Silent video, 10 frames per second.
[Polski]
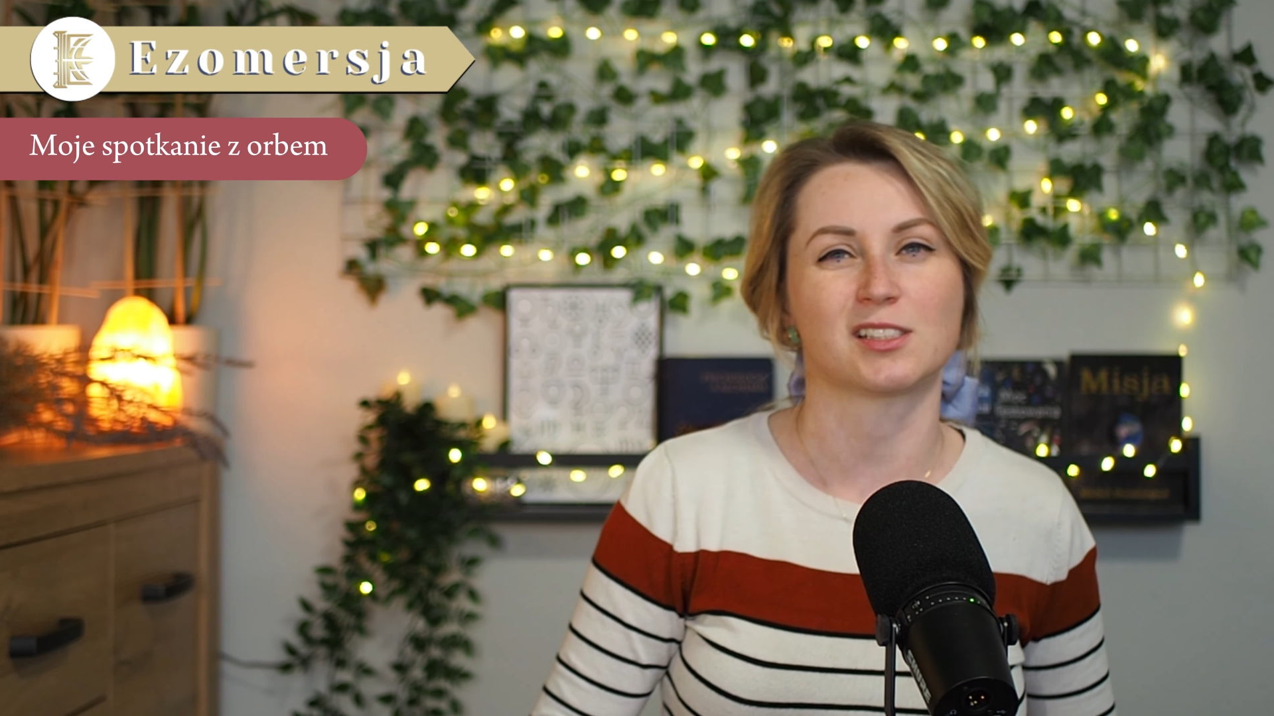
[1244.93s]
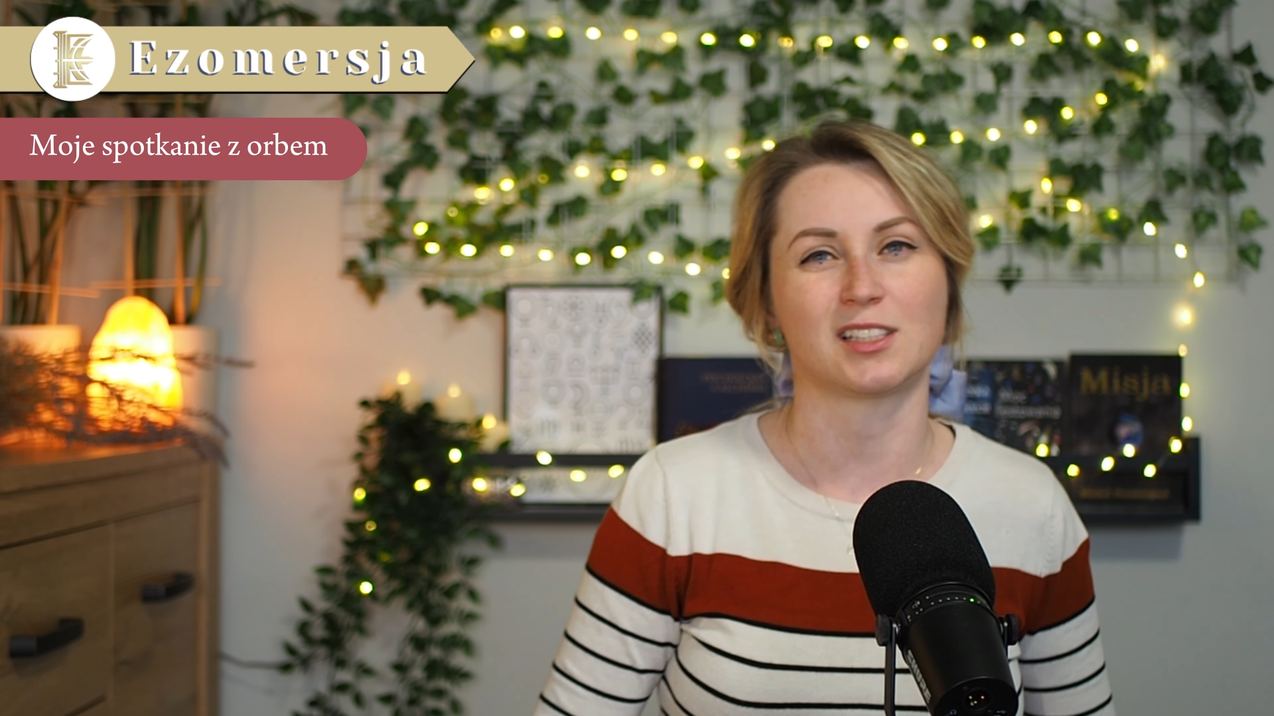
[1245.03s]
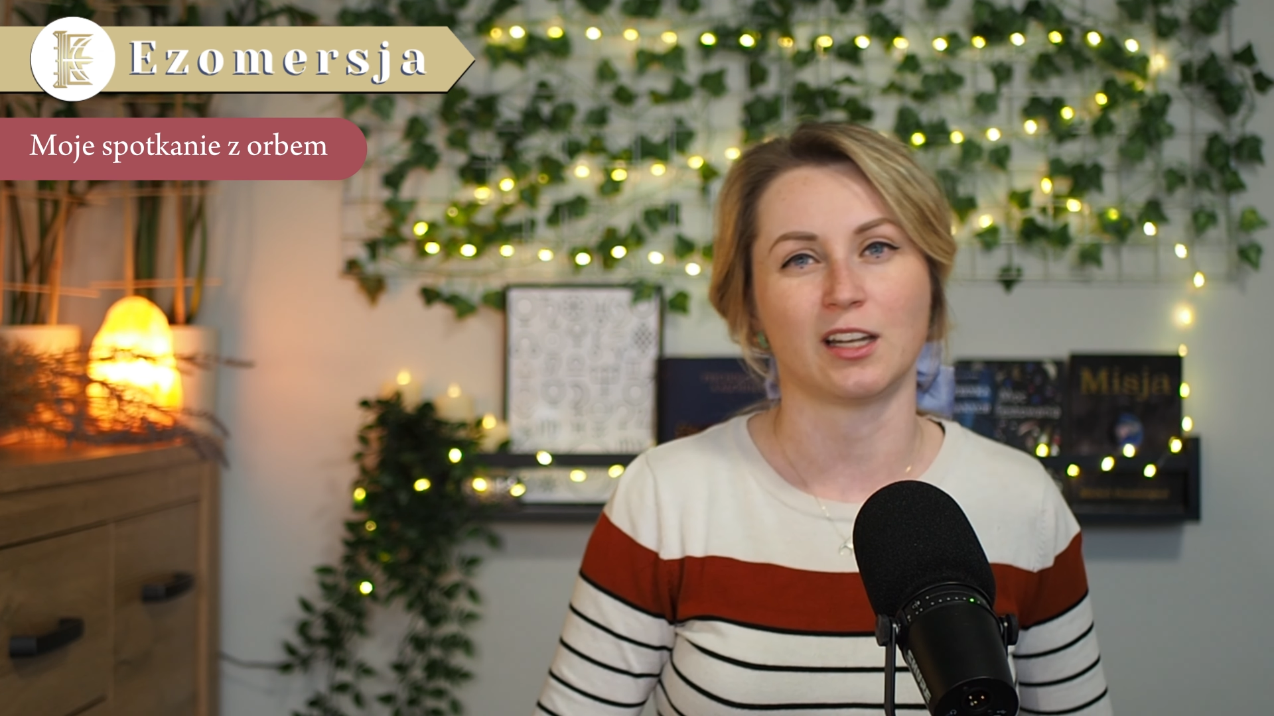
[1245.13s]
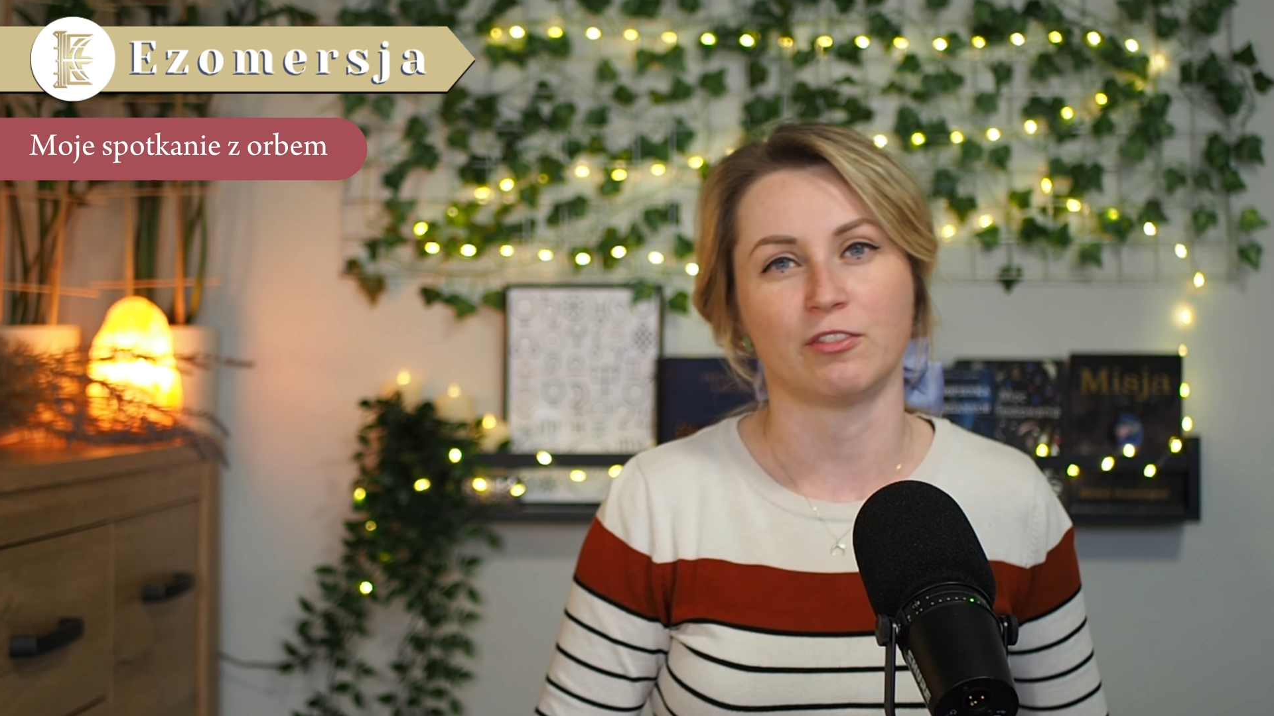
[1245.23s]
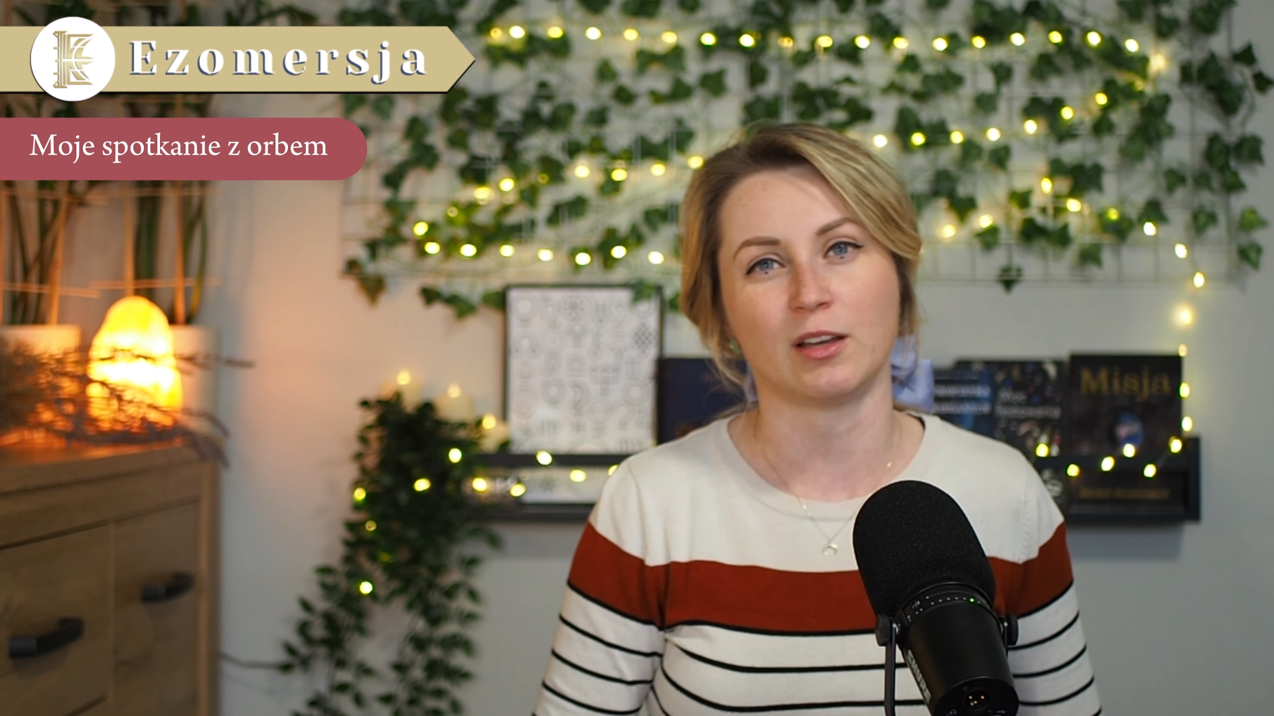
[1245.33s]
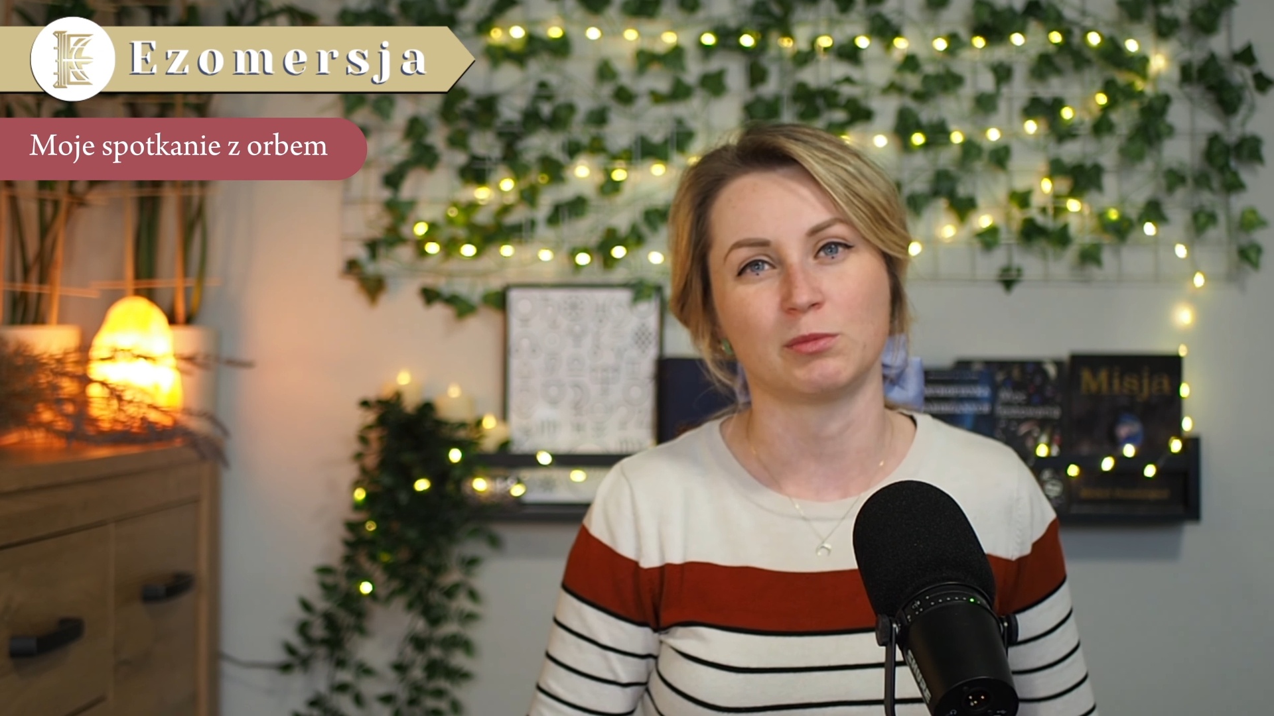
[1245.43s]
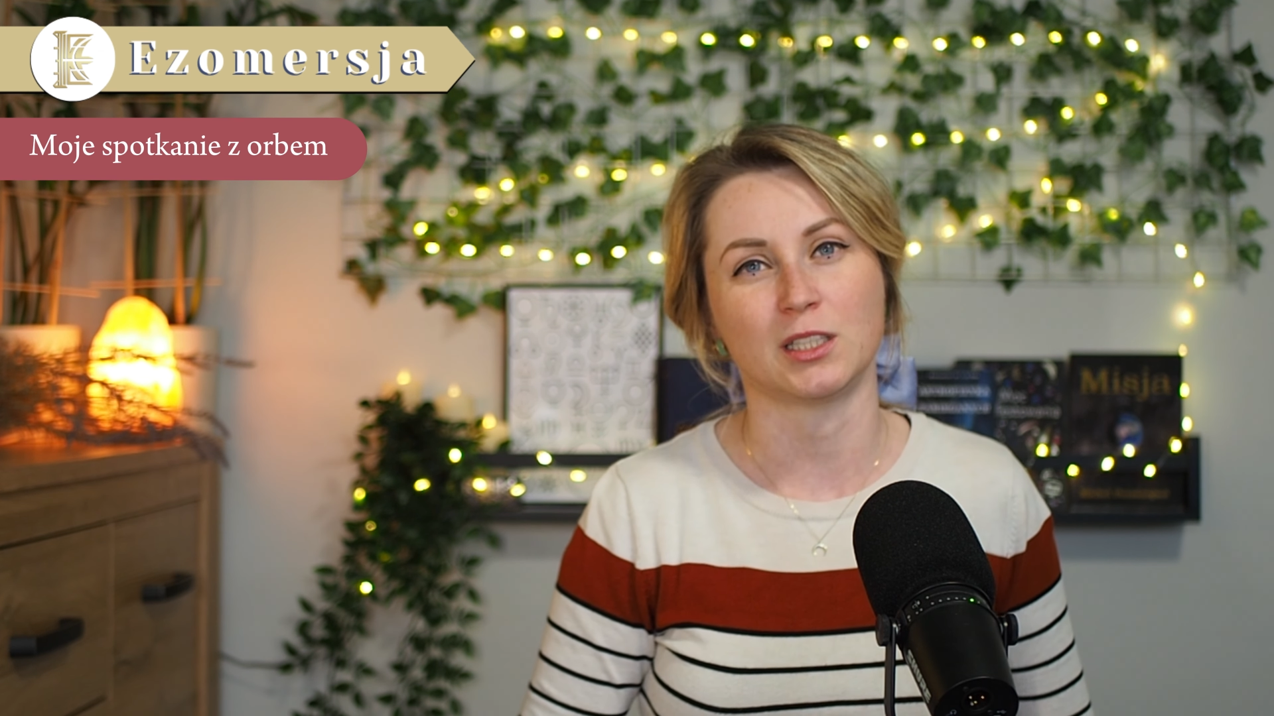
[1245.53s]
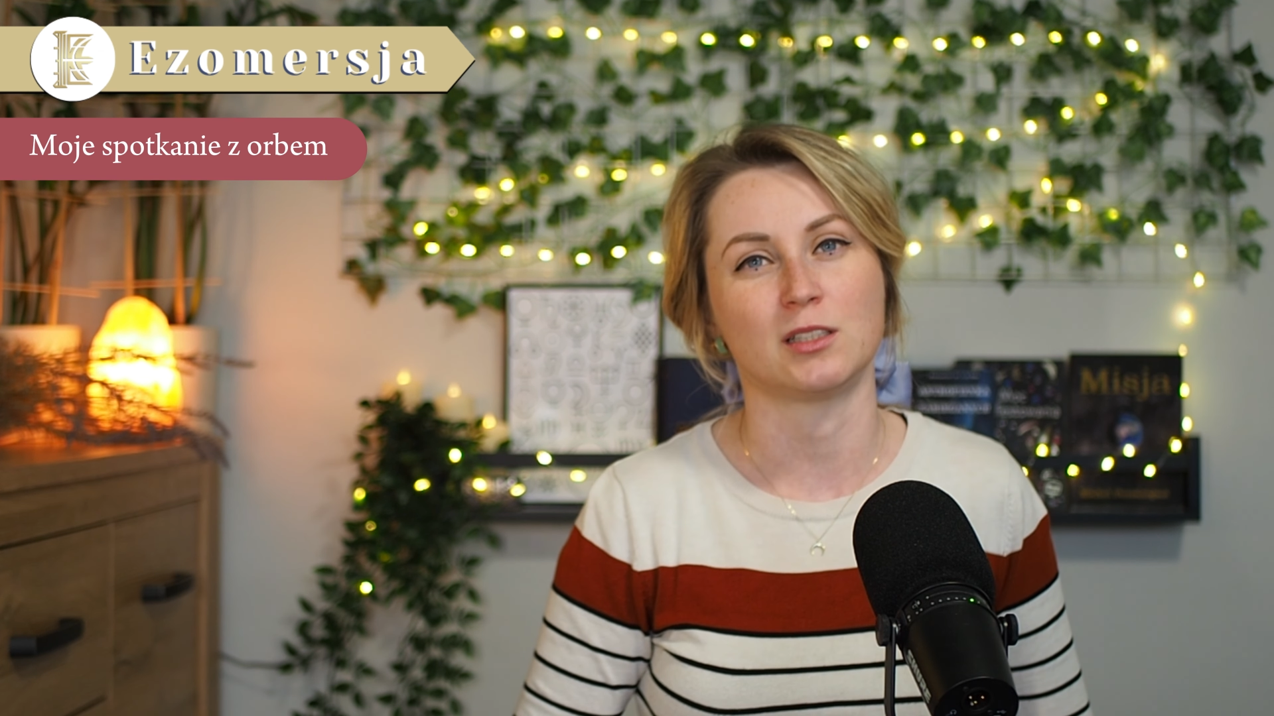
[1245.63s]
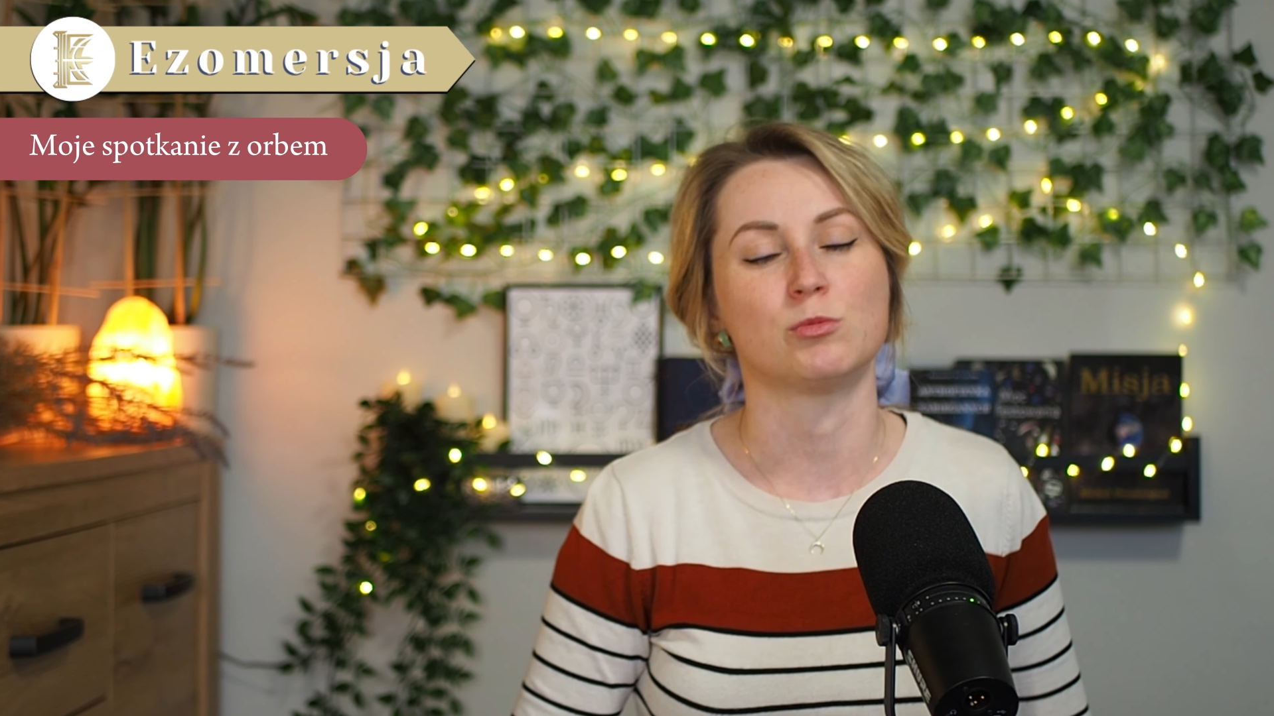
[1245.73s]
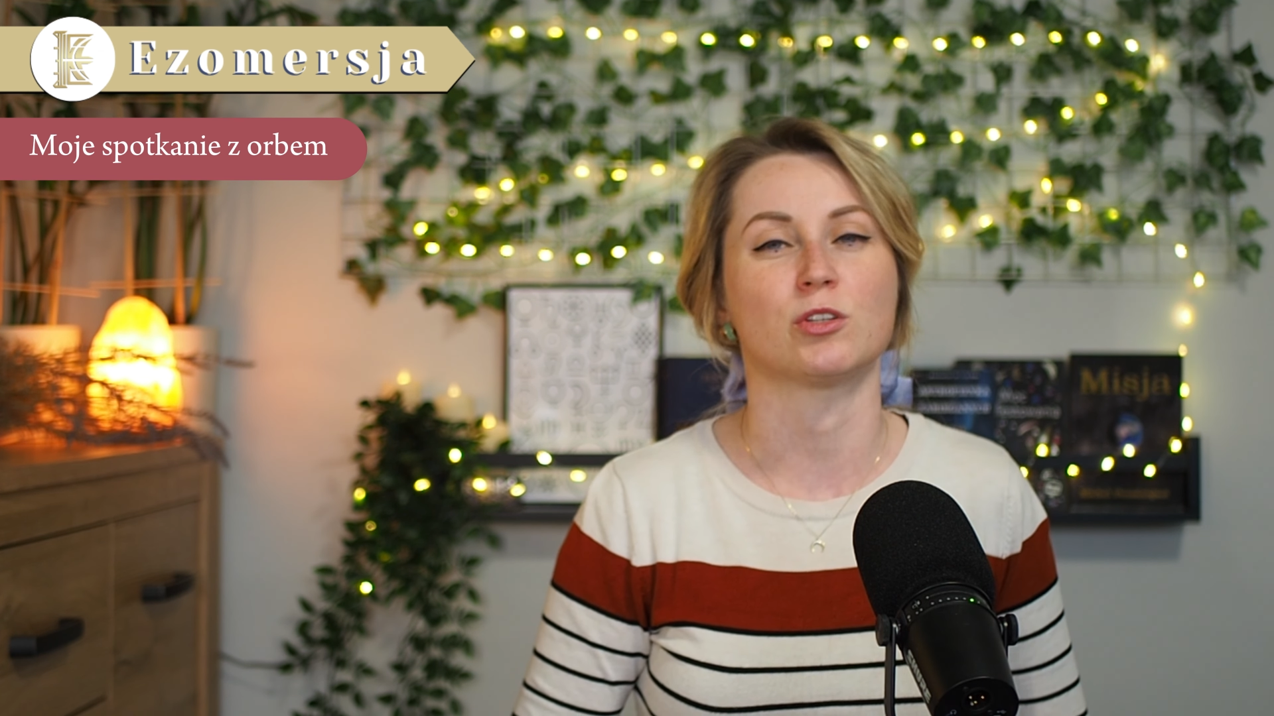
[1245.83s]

zastanawiałam nad tym,